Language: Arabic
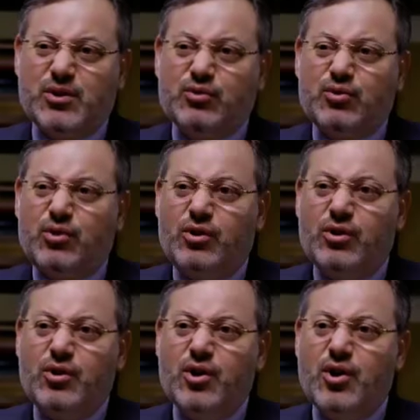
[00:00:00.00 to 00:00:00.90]
الموضوع
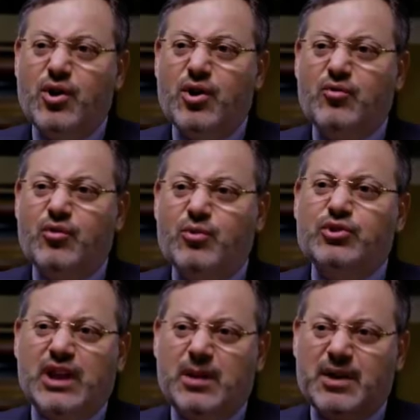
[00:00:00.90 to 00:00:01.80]

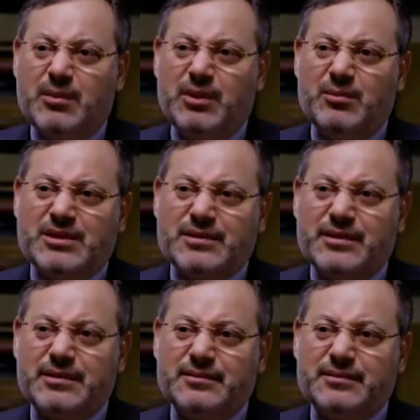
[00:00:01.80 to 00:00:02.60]
وموت حمار بالمصري